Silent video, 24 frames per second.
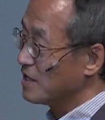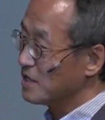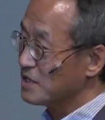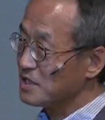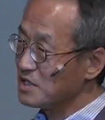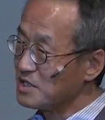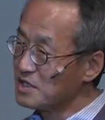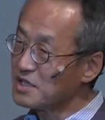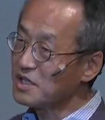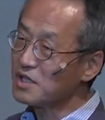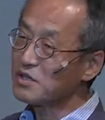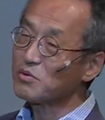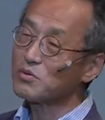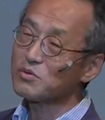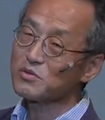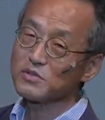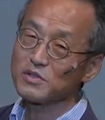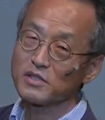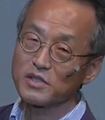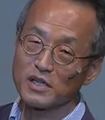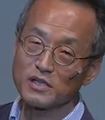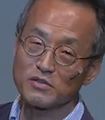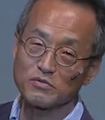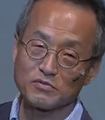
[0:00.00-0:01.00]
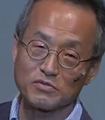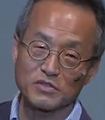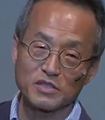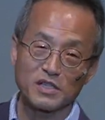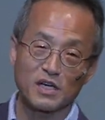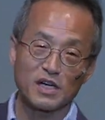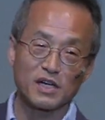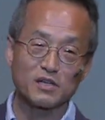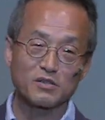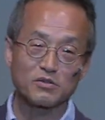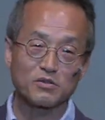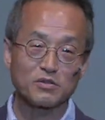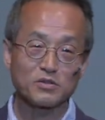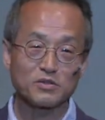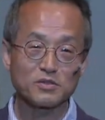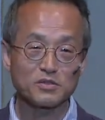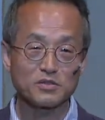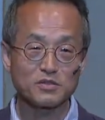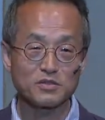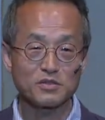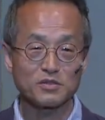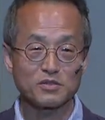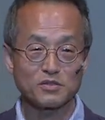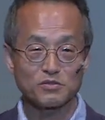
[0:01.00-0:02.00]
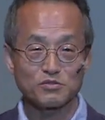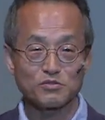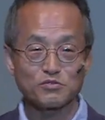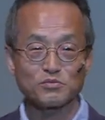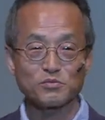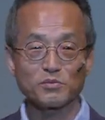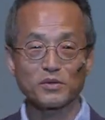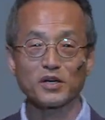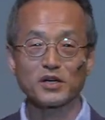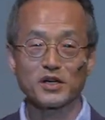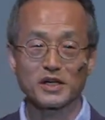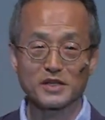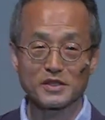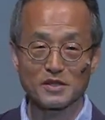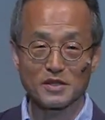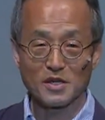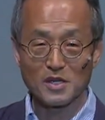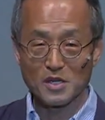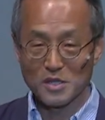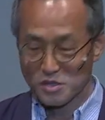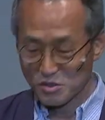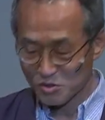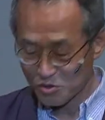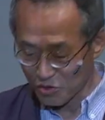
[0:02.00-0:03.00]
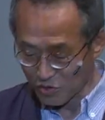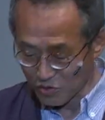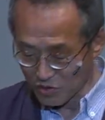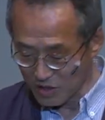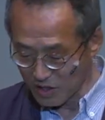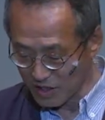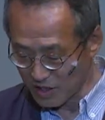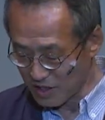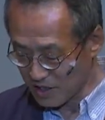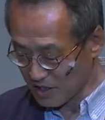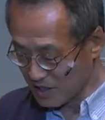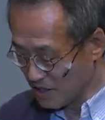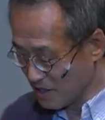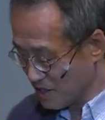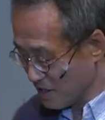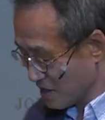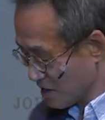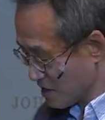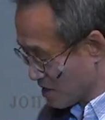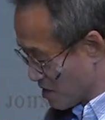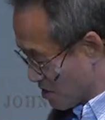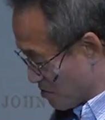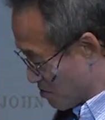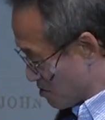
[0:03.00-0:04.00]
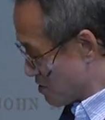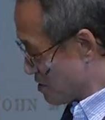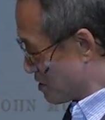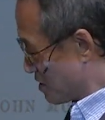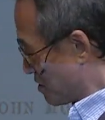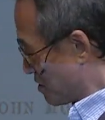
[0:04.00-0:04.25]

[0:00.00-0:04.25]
이게 오늘날 우리가 알고 있는 그 유명한 종의 기원인